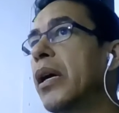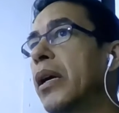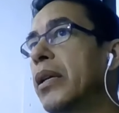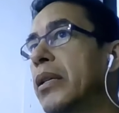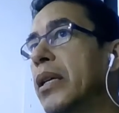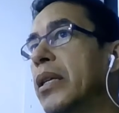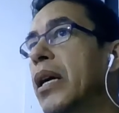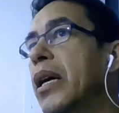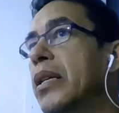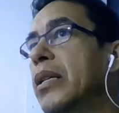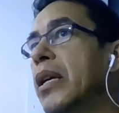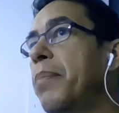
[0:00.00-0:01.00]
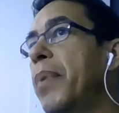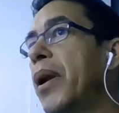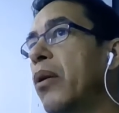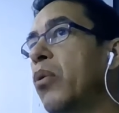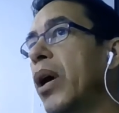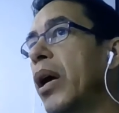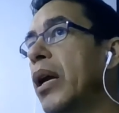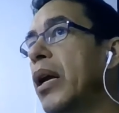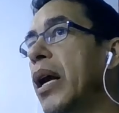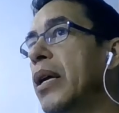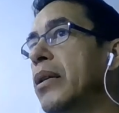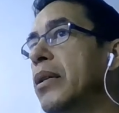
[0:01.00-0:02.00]
recetas caseras para curar el
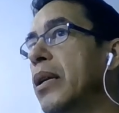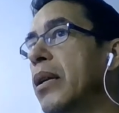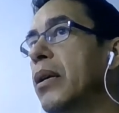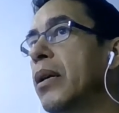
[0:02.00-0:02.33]
cáncer,